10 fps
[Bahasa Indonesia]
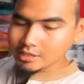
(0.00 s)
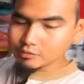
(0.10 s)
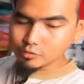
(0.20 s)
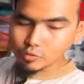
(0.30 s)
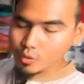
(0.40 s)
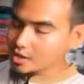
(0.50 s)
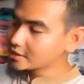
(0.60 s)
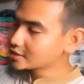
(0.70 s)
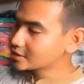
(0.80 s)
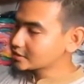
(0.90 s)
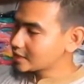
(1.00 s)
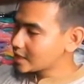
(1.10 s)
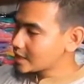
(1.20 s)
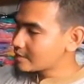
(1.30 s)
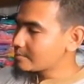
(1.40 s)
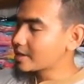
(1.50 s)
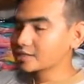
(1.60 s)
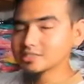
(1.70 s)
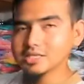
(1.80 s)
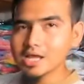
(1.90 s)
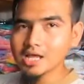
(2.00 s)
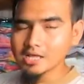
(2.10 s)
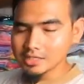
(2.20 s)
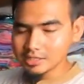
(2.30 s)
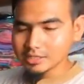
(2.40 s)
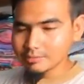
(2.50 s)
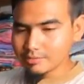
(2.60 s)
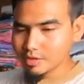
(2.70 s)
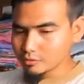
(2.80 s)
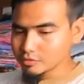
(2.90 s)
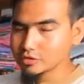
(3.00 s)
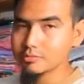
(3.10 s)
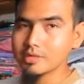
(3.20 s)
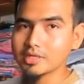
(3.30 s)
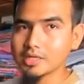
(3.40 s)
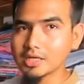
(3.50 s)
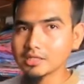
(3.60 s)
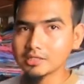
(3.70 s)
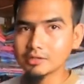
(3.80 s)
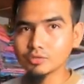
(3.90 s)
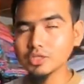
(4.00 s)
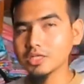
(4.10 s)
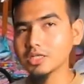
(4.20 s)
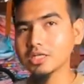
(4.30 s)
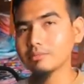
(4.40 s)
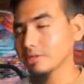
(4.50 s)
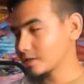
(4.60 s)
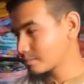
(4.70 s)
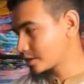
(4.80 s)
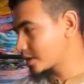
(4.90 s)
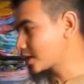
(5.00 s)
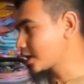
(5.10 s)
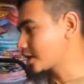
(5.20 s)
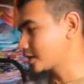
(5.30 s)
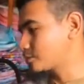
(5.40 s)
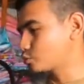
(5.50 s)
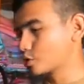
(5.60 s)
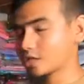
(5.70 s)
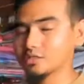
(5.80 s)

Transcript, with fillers: untuk kualitasnya Marisa lebih bagus dibandingkan tentunya dengan merek-merek yang harga murah.